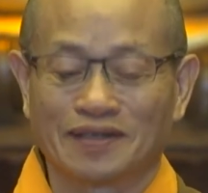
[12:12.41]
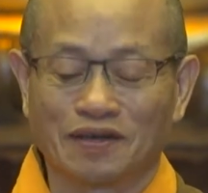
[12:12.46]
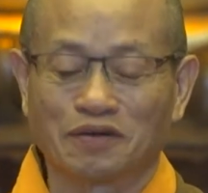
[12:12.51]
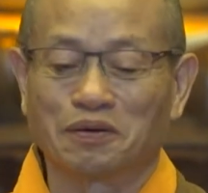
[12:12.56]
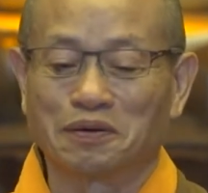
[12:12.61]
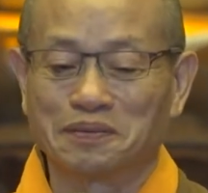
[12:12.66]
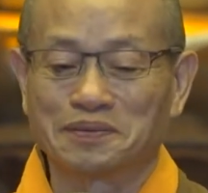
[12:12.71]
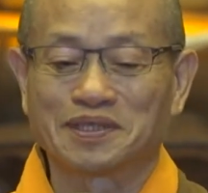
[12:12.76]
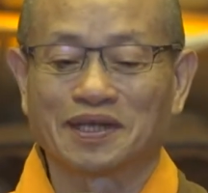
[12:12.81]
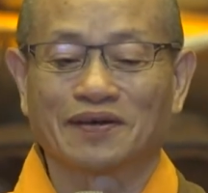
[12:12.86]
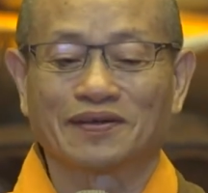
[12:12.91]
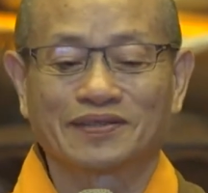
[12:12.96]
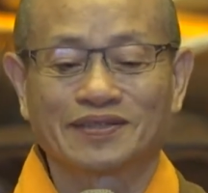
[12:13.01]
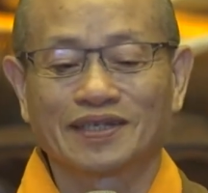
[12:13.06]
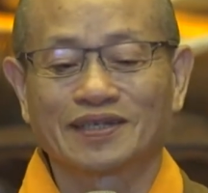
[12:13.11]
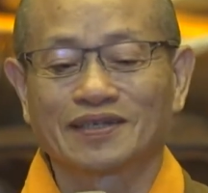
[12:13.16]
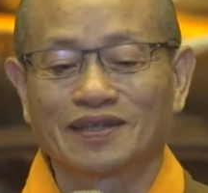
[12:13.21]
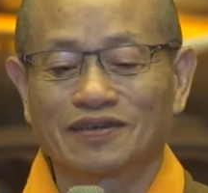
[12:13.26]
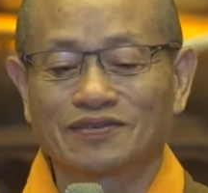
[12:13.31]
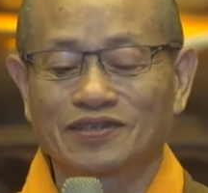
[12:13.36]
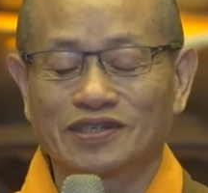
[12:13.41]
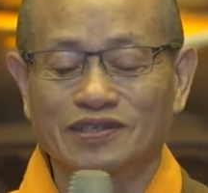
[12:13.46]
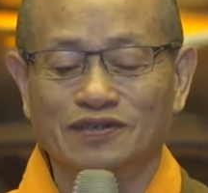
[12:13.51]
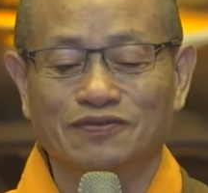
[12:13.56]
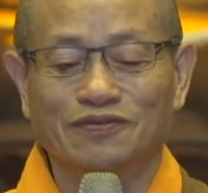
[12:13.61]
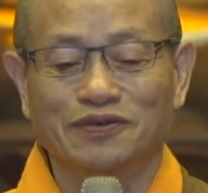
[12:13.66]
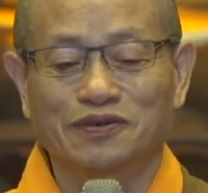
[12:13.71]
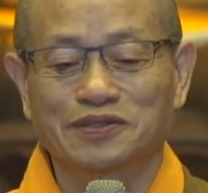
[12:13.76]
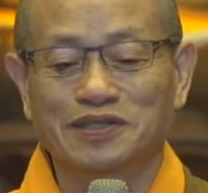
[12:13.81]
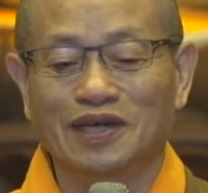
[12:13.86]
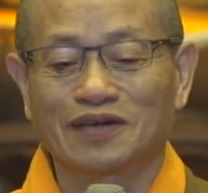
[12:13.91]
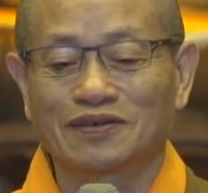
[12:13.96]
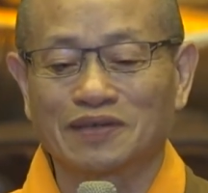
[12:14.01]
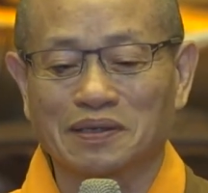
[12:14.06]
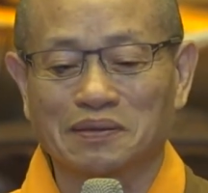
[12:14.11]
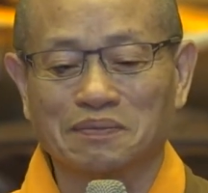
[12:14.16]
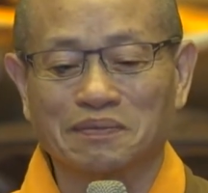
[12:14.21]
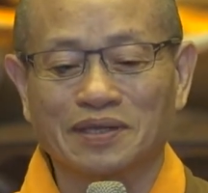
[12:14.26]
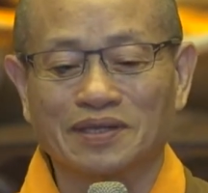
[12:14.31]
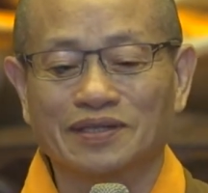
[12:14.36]
我们想要界定的是佛教里
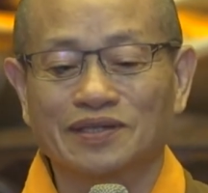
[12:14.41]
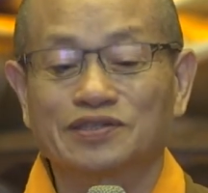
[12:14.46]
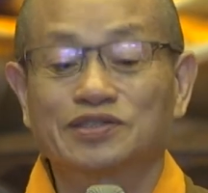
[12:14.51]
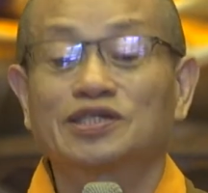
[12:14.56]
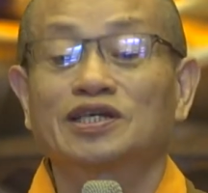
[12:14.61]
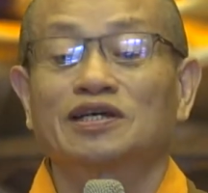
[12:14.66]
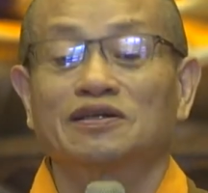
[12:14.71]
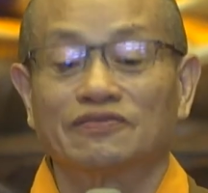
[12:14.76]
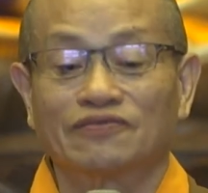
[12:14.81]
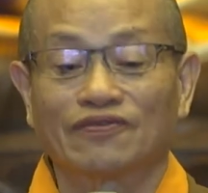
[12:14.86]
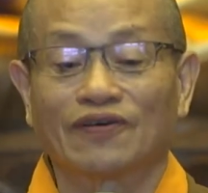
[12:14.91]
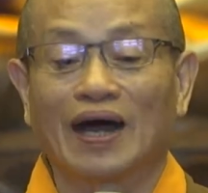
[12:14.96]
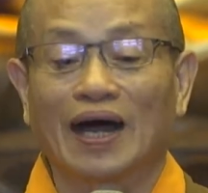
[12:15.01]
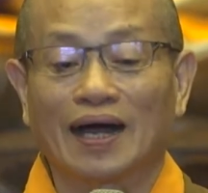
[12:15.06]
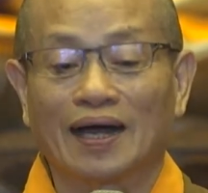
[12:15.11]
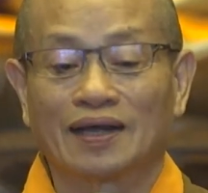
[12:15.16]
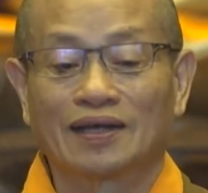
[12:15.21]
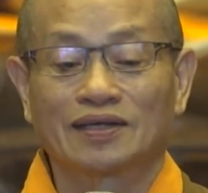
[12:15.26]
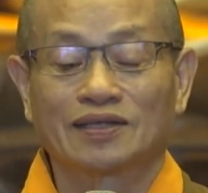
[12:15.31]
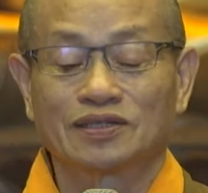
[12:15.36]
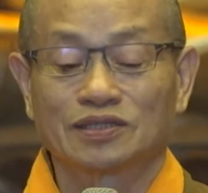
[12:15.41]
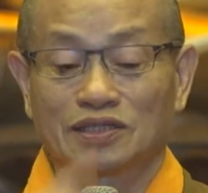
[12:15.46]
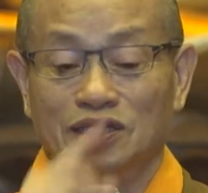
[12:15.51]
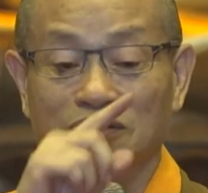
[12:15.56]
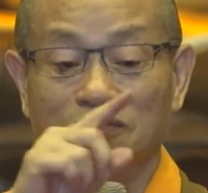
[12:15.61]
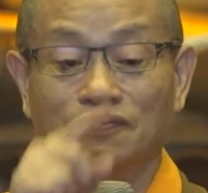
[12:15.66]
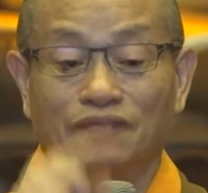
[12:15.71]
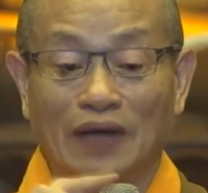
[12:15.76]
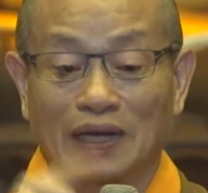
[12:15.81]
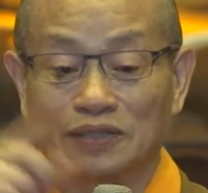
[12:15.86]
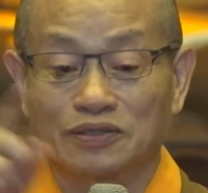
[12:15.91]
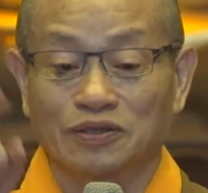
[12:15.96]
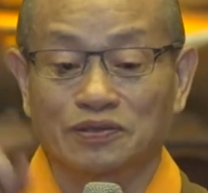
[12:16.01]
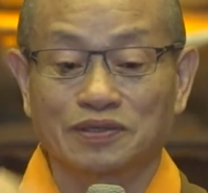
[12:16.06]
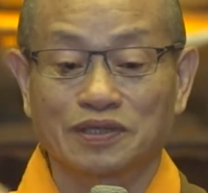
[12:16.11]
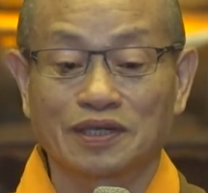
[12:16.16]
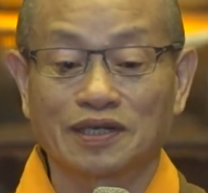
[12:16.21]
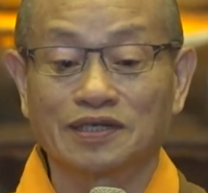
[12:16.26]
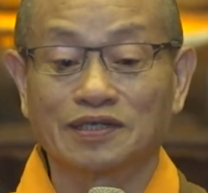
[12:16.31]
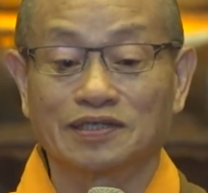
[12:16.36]
面的正法，正法就
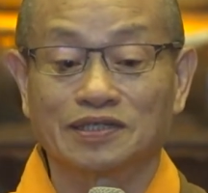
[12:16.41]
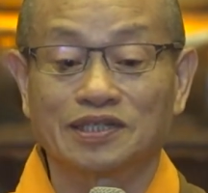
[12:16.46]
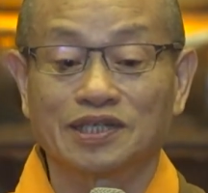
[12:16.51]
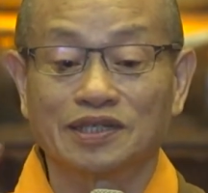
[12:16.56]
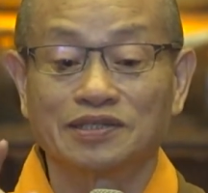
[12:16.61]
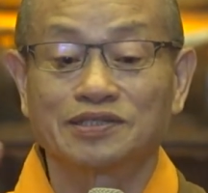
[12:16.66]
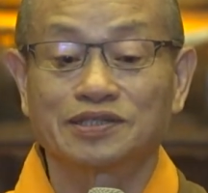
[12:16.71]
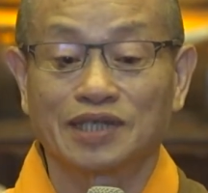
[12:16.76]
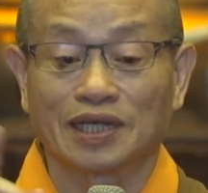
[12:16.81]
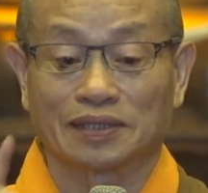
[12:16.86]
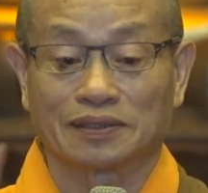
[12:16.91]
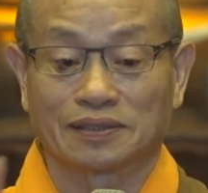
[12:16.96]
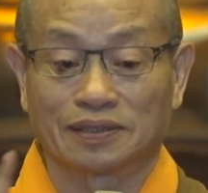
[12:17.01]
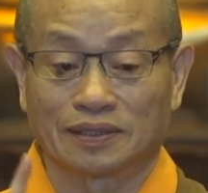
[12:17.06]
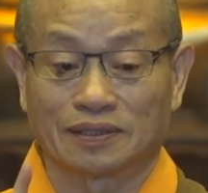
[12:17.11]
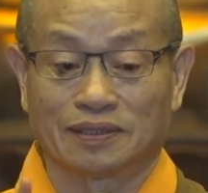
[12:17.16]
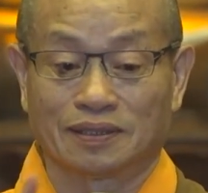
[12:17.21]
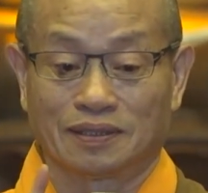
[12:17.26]
是可以亲证的，